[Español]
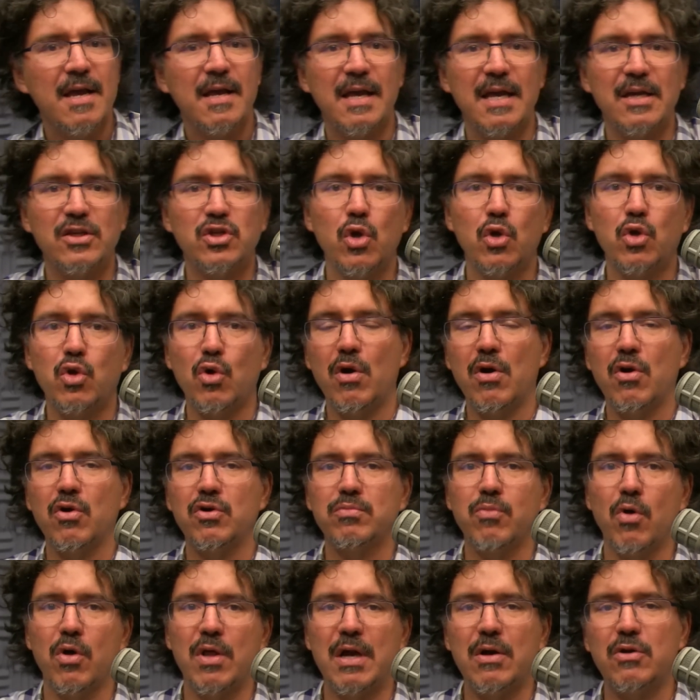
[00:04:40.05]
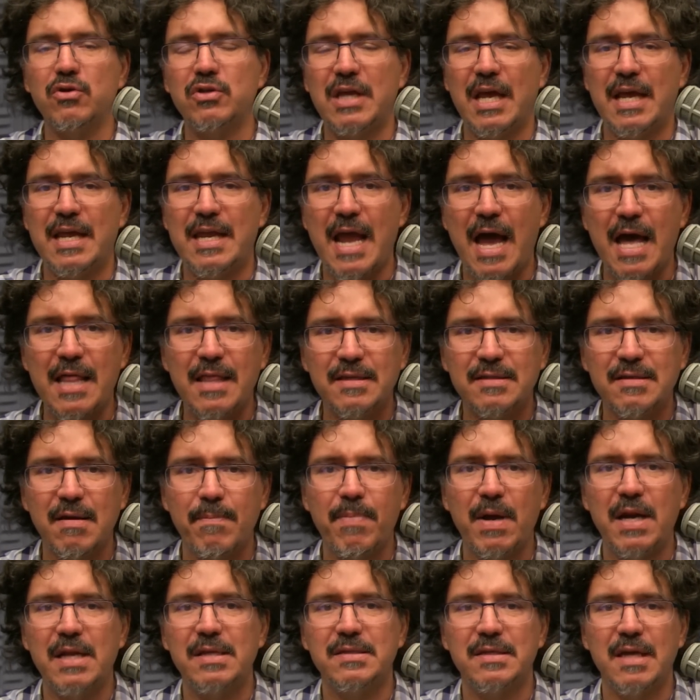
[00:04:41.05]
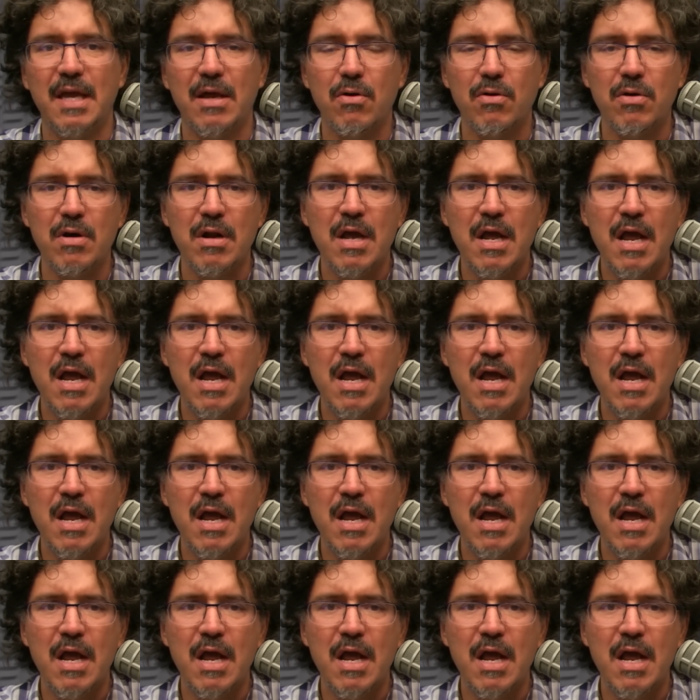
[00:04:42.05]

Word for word: que es otro de los modelos que ya desaparecieron,